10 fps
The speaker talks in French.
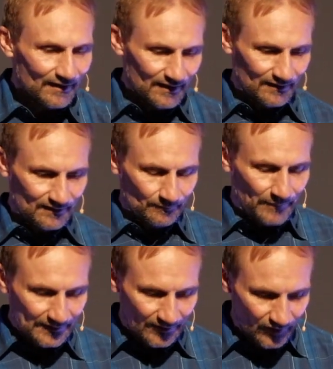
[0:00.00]
en
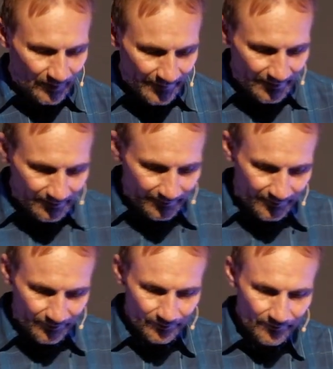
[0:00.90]
partageant la
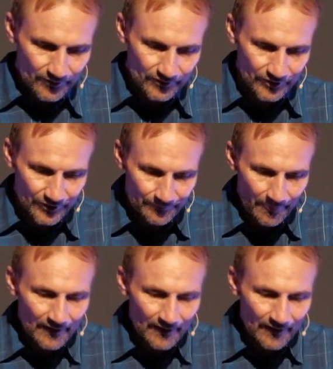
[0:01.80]
bénédiction de Dieu.